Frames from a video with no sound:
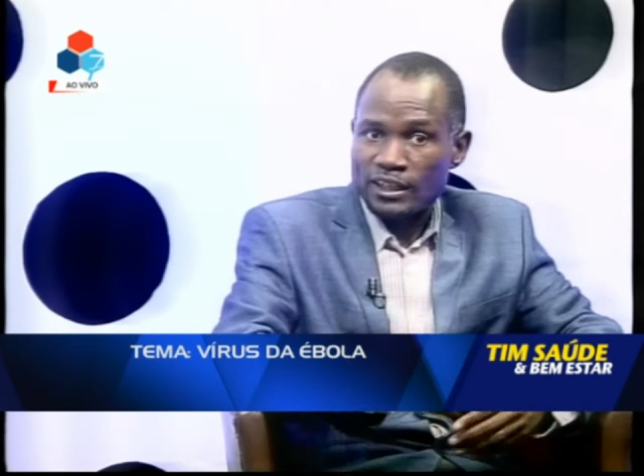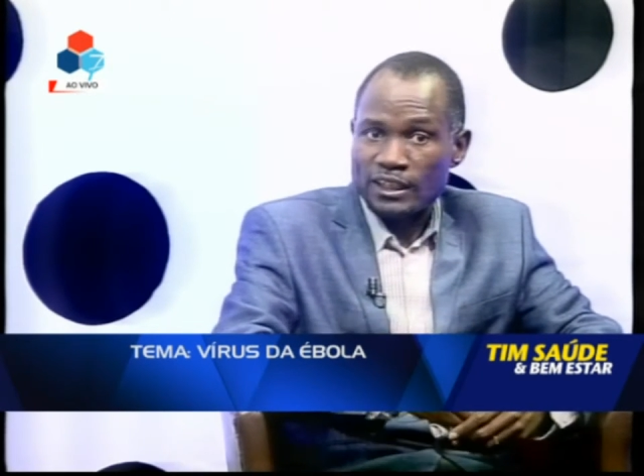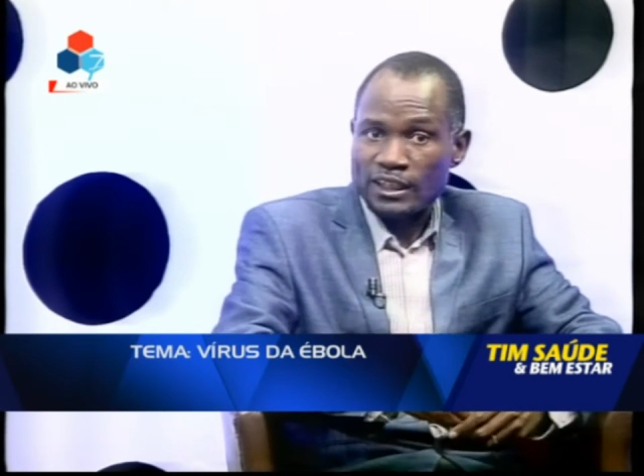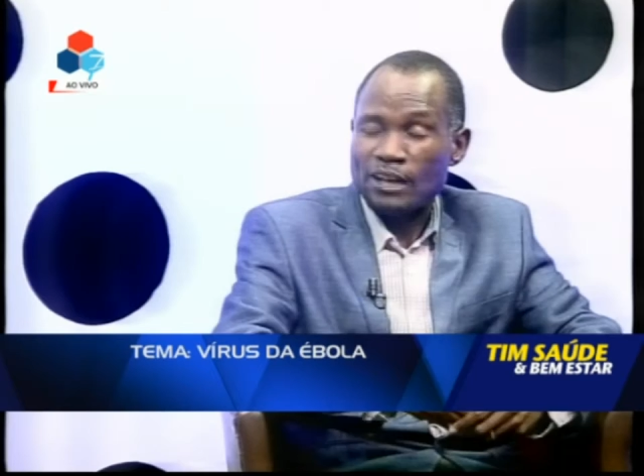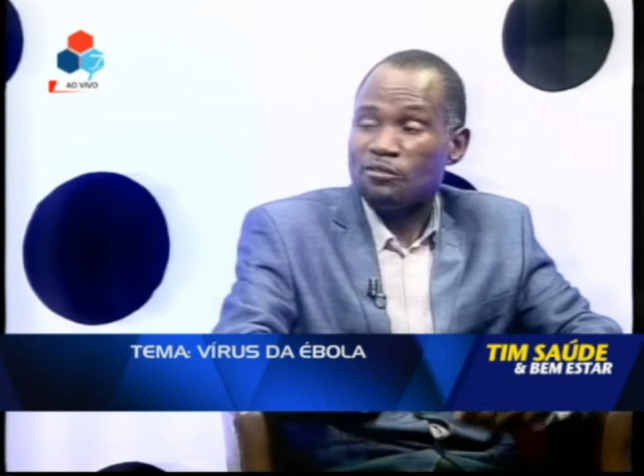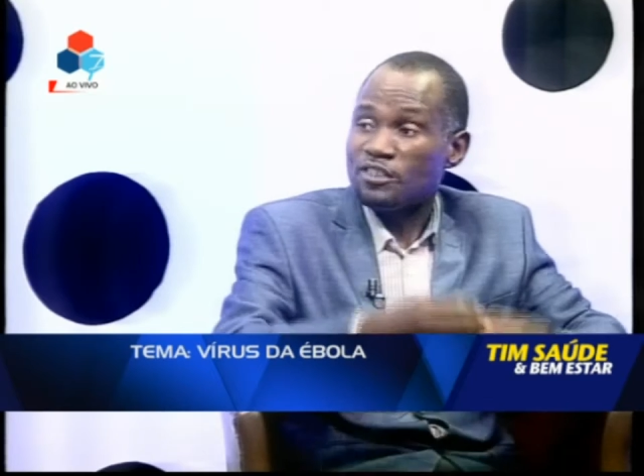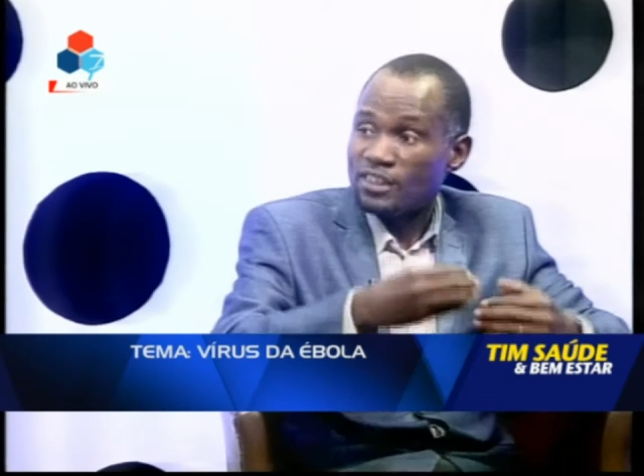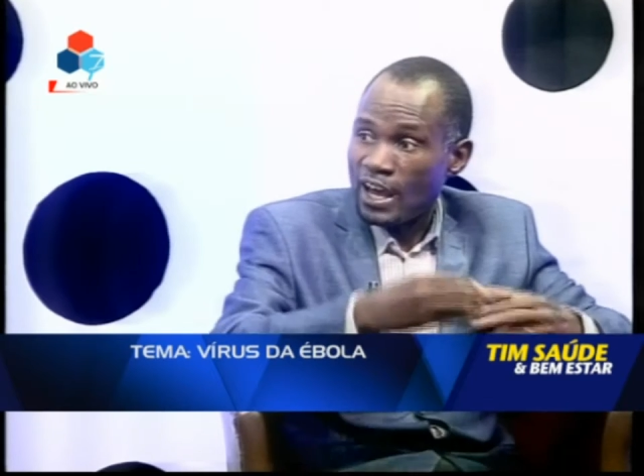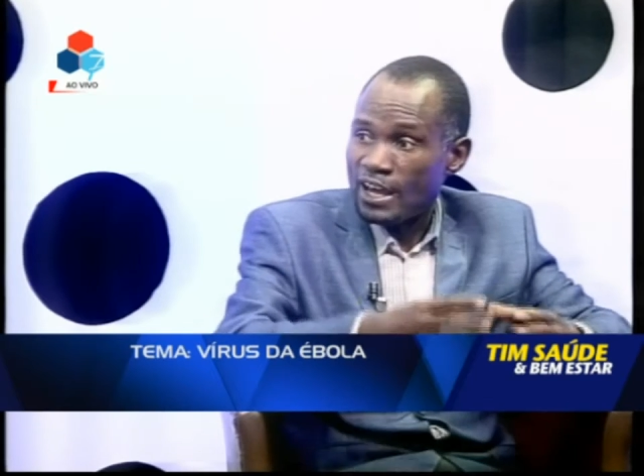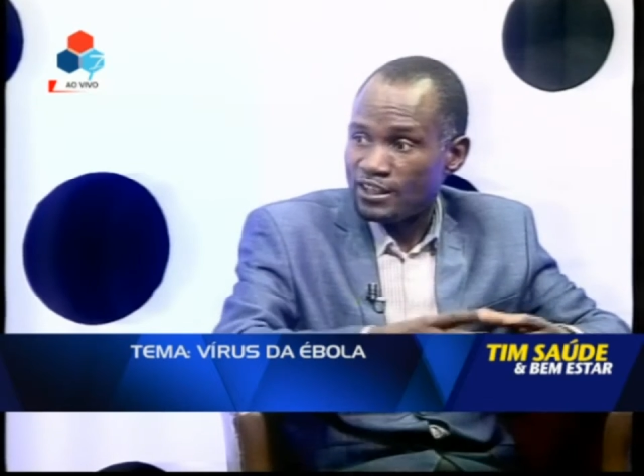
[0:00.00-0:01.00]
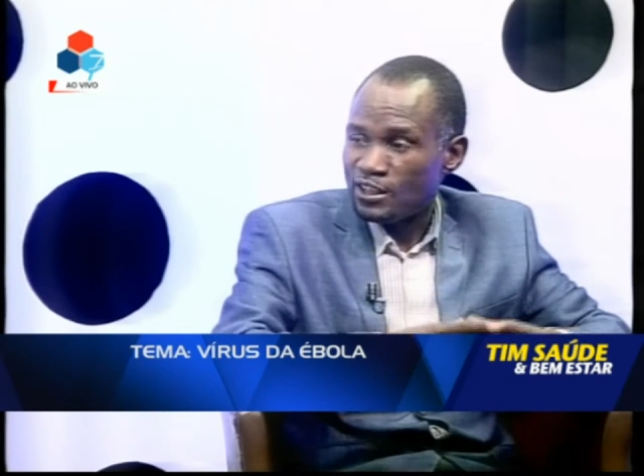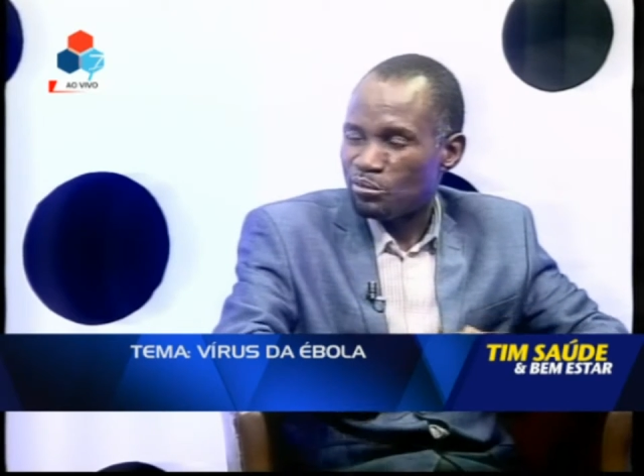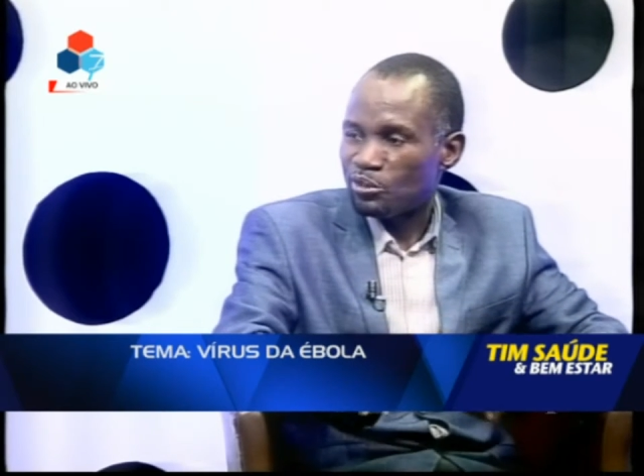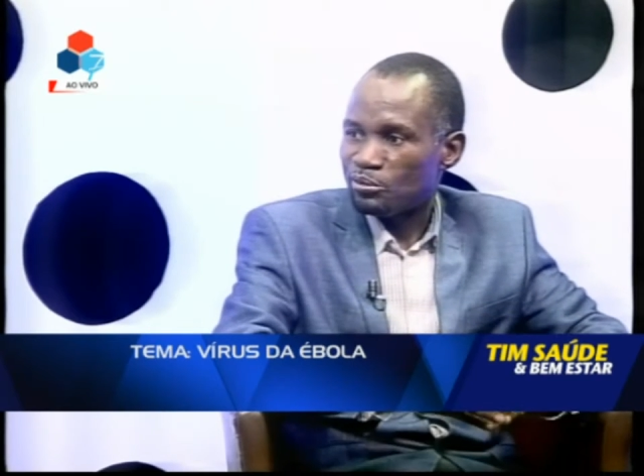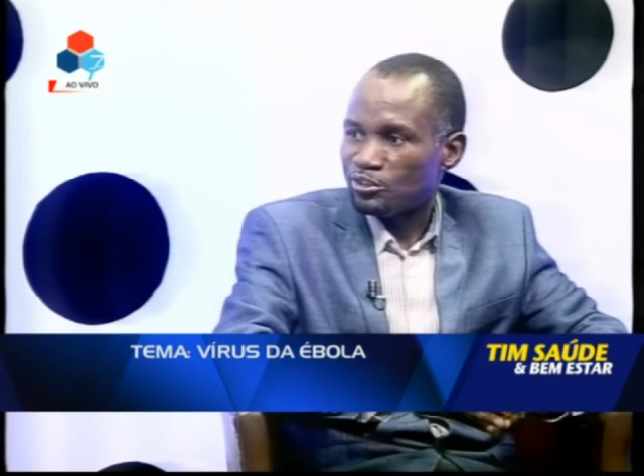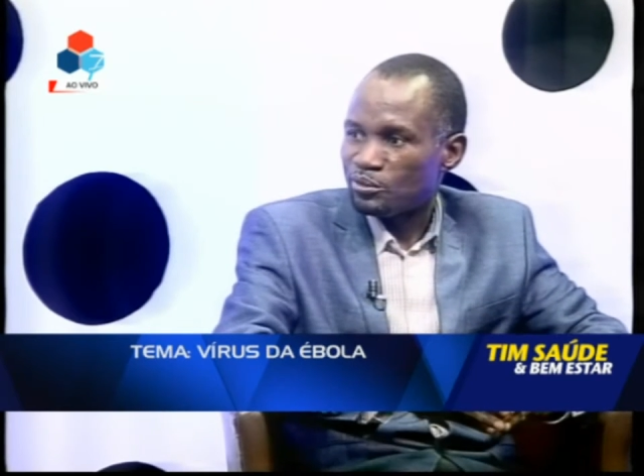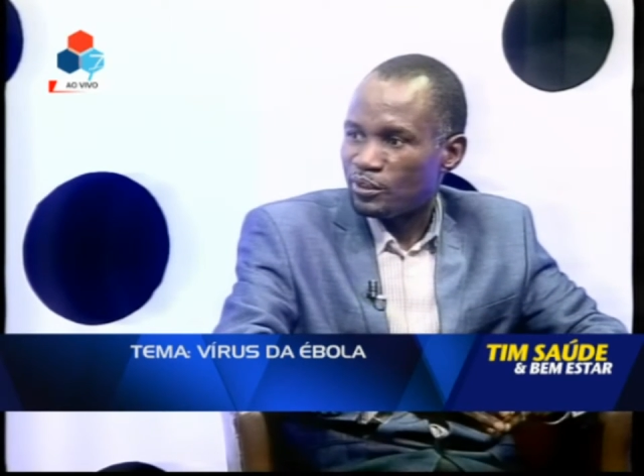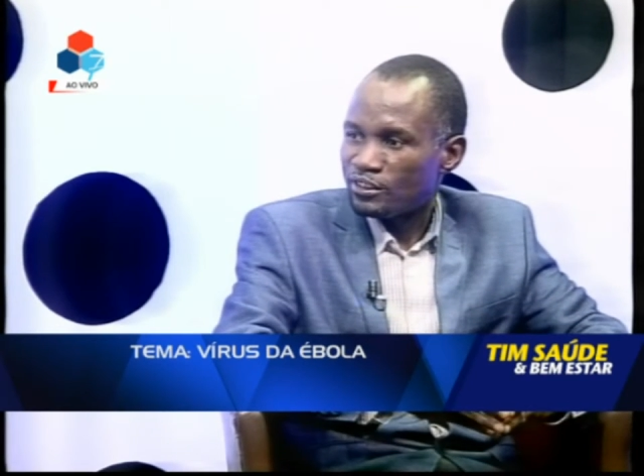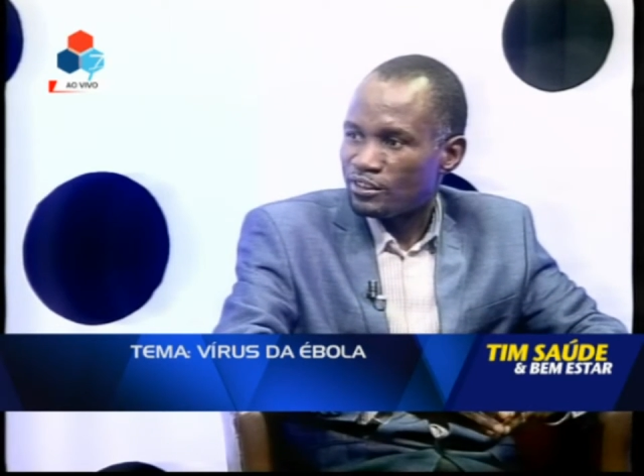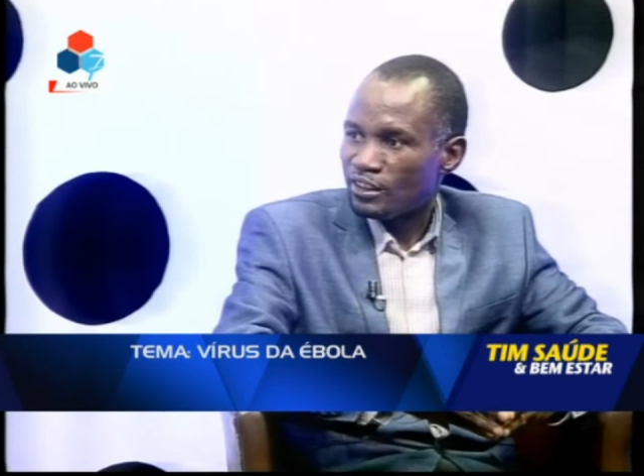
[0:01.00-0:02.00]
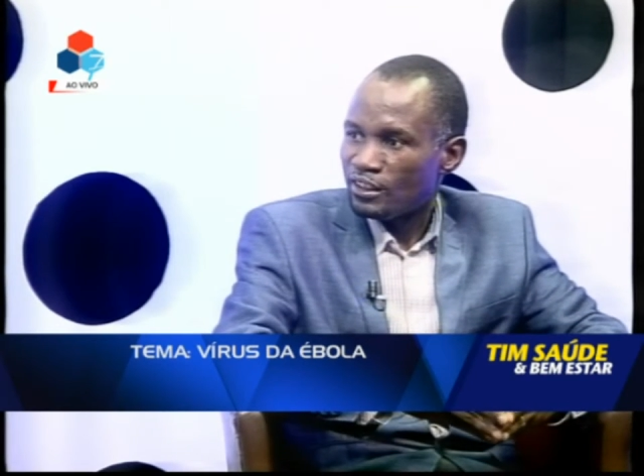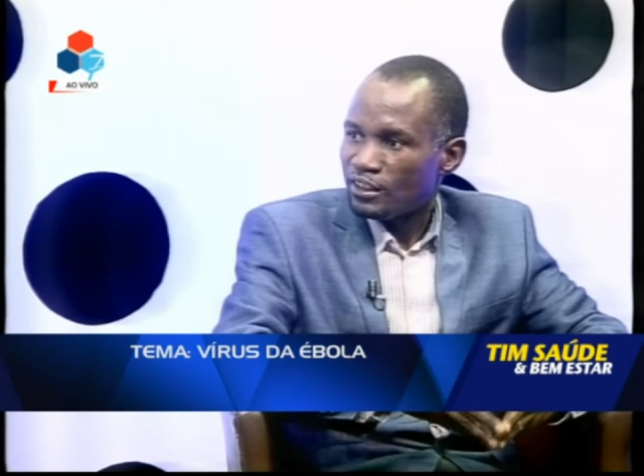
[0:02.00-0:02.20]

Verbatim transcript: gravidade da própria doença,